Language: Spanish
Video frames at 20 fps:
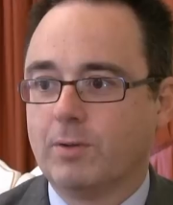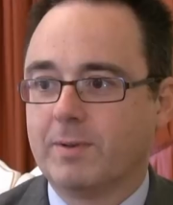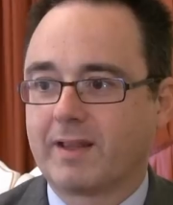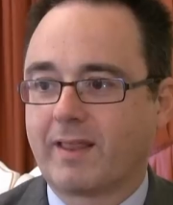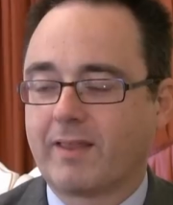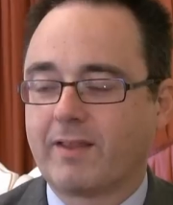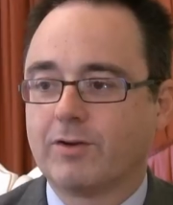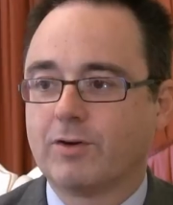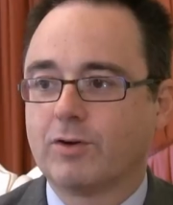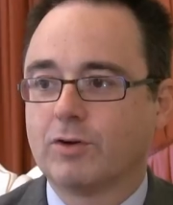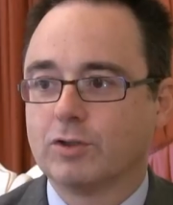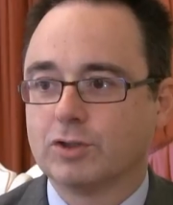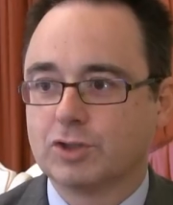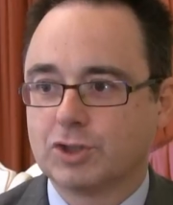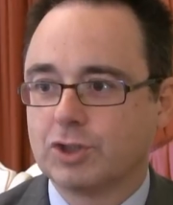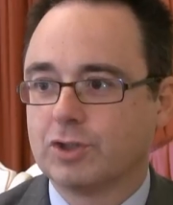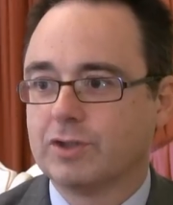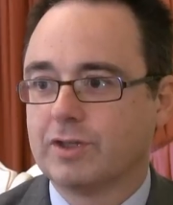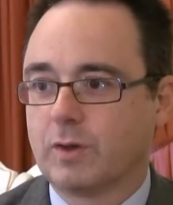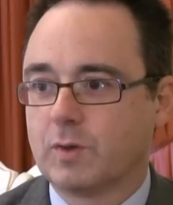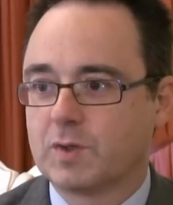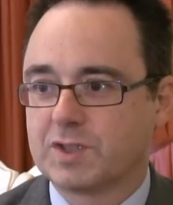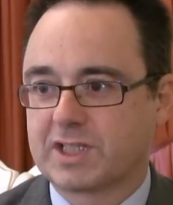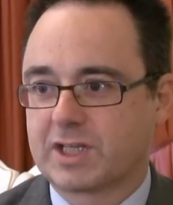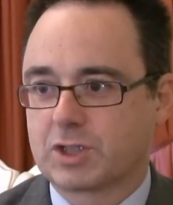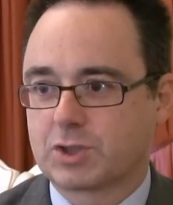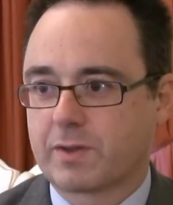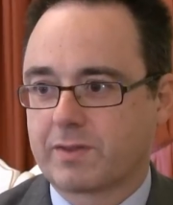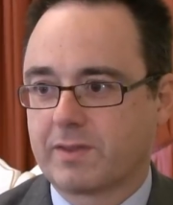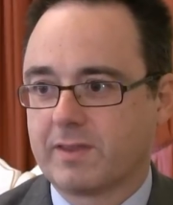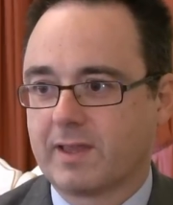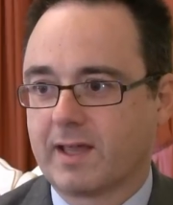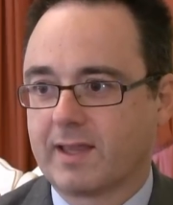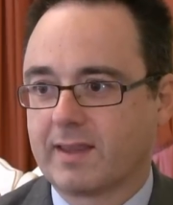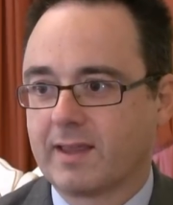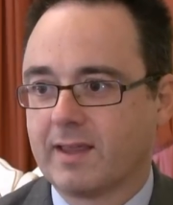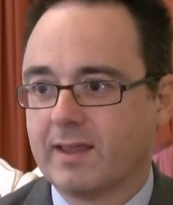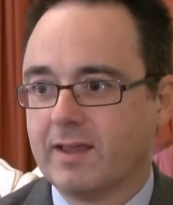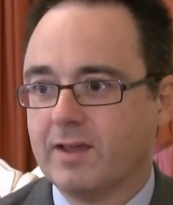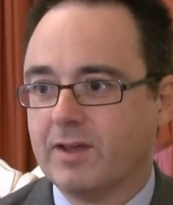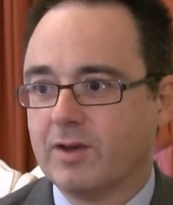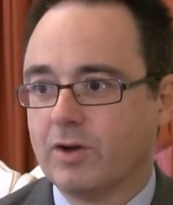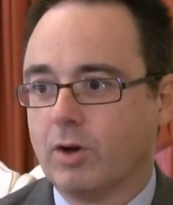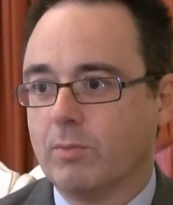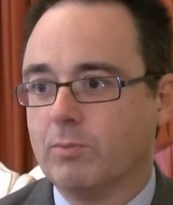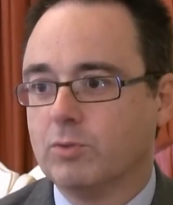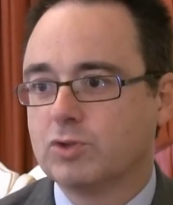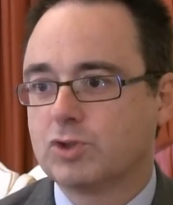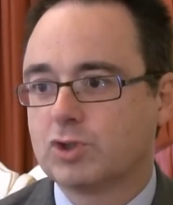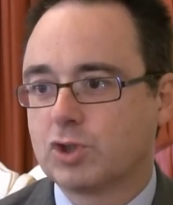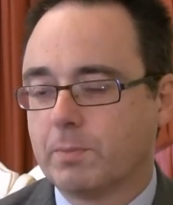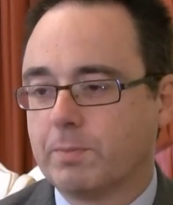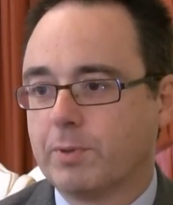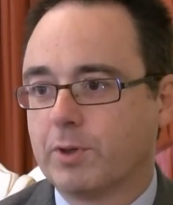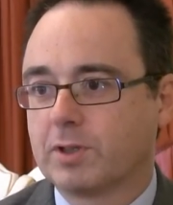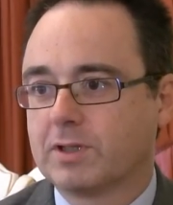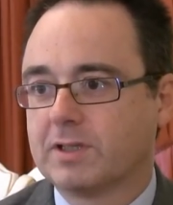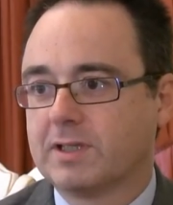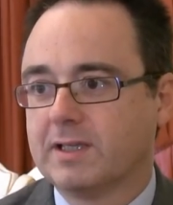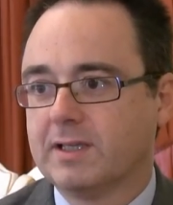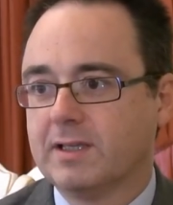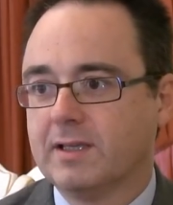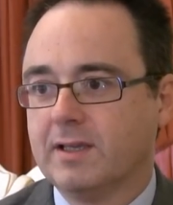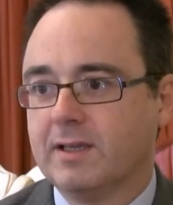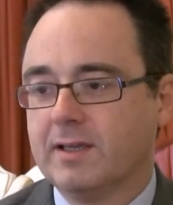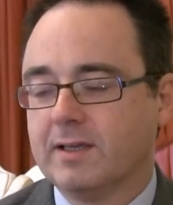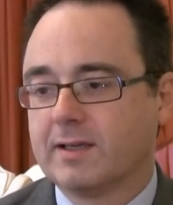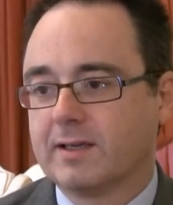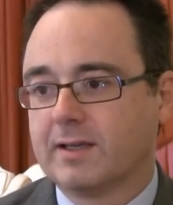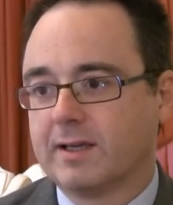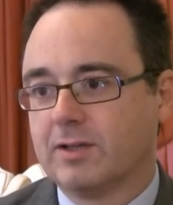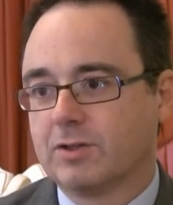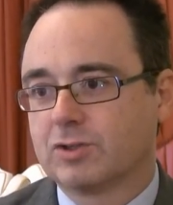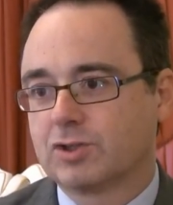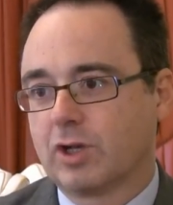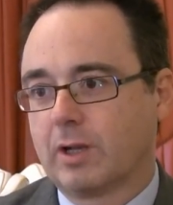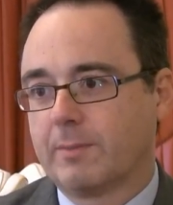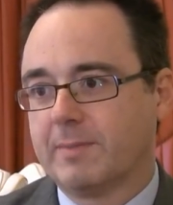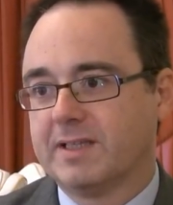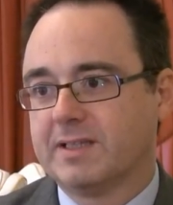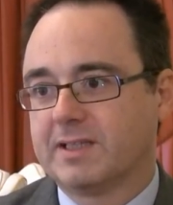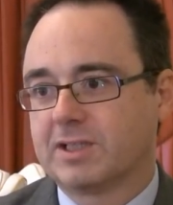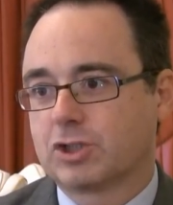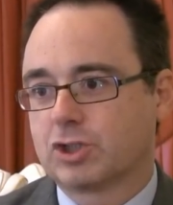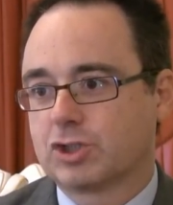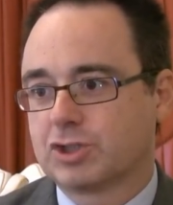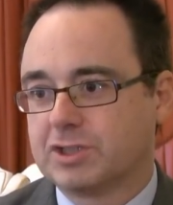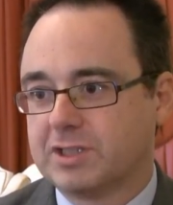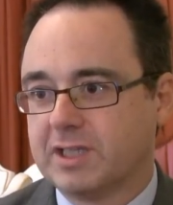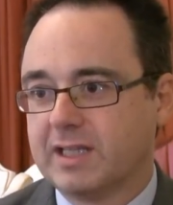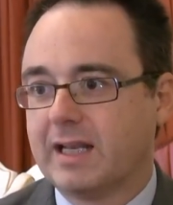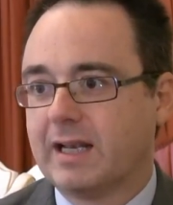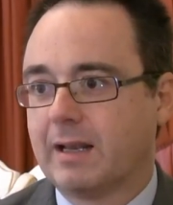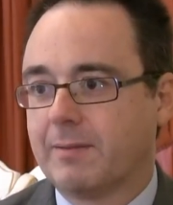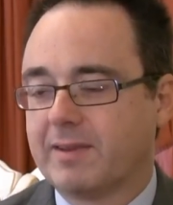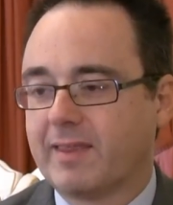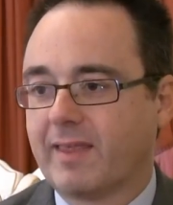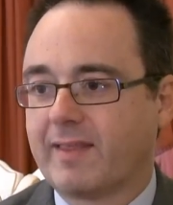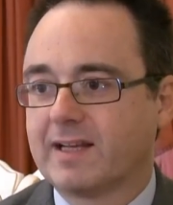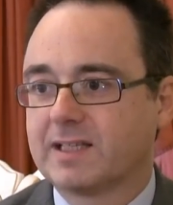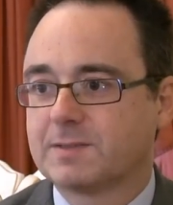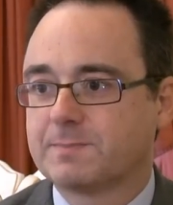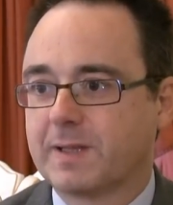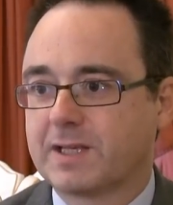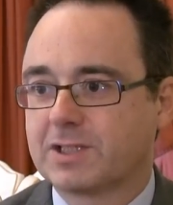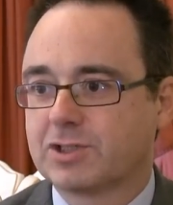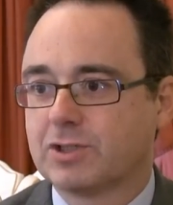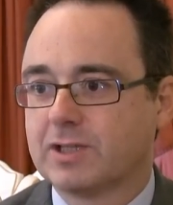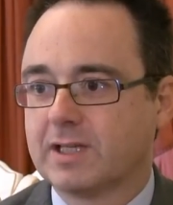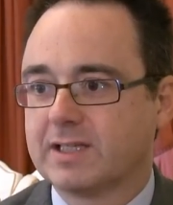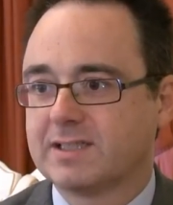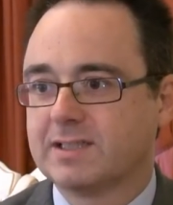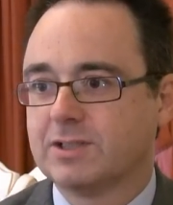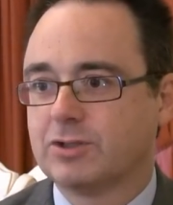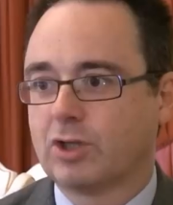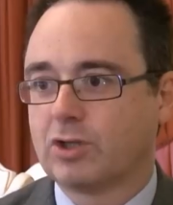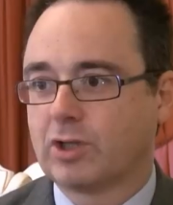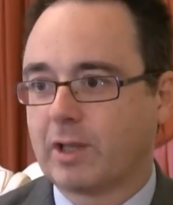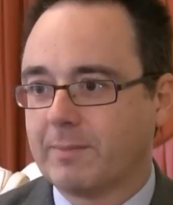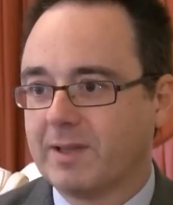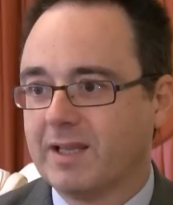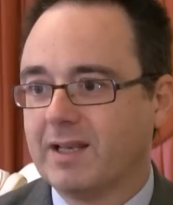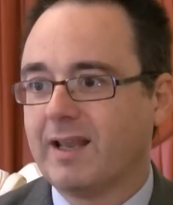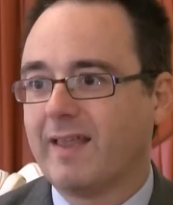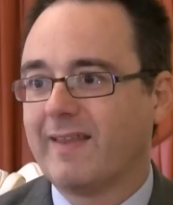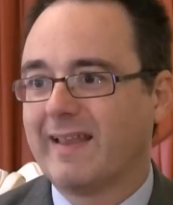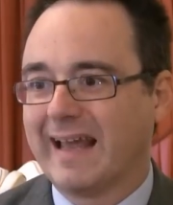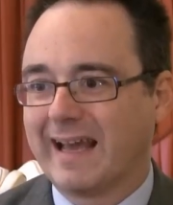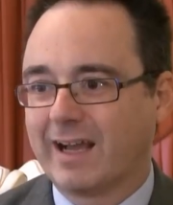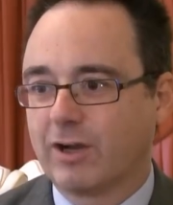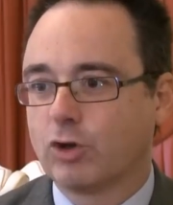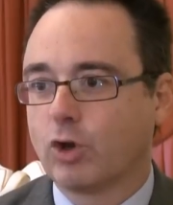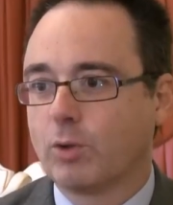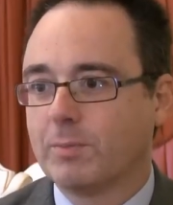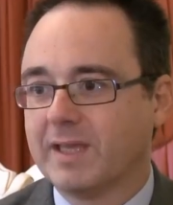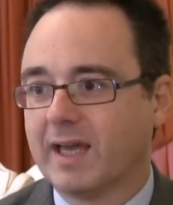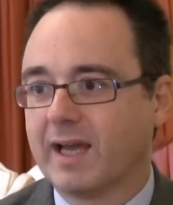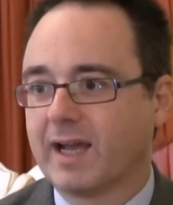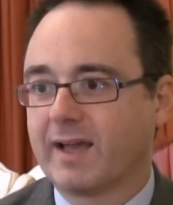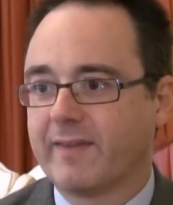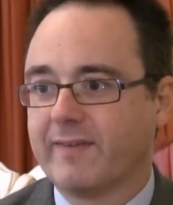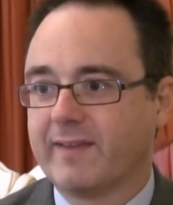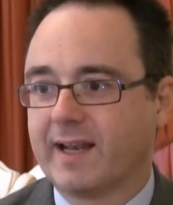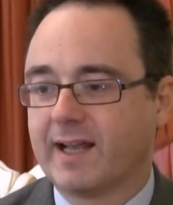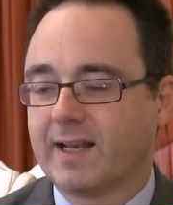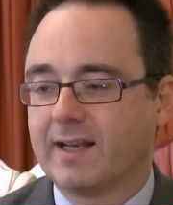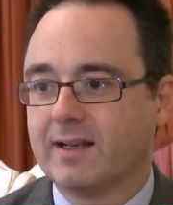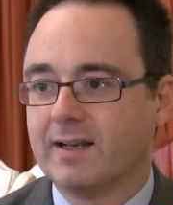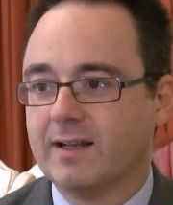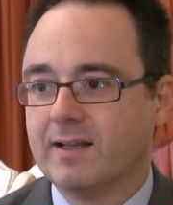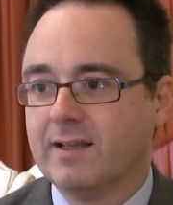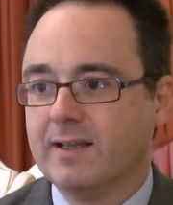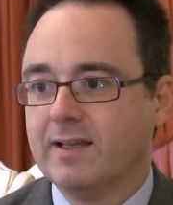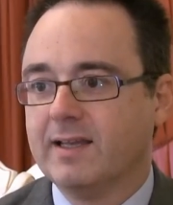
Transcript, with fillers: el verdadero colchón de nuestra sociedad, como un soporte que no solamente sostiene la vida de las personas, sino también la de la economía en general.